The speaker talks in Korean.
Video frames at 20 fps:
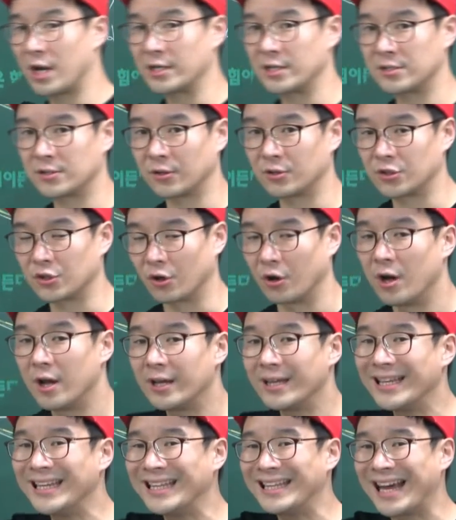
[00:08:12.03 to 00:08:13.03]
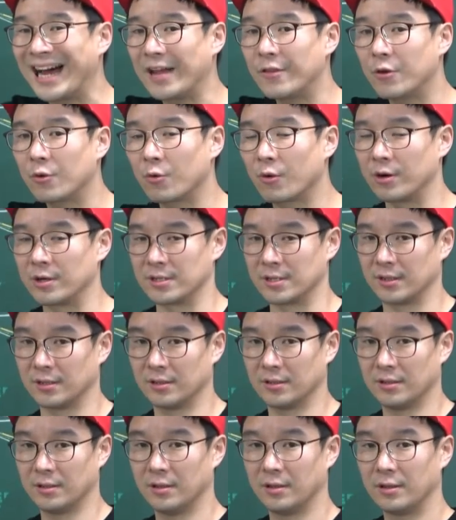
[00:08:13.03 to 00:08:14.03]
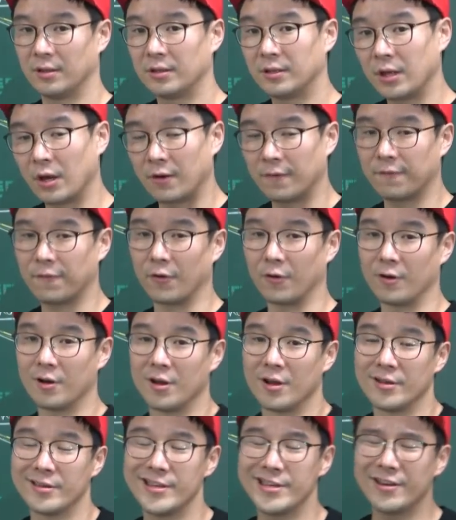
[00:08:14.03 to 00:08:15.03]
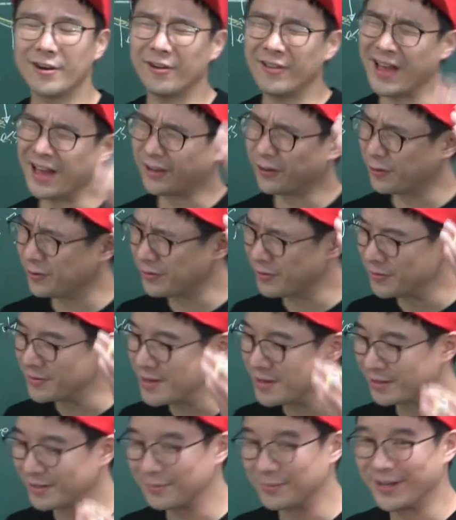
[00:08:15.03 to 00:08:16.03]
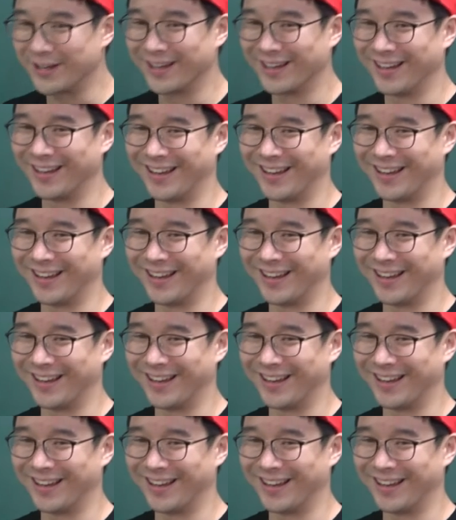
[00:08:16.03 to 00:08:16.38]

가지 썼죠. In other words, therefore. 이건 학교 선생님이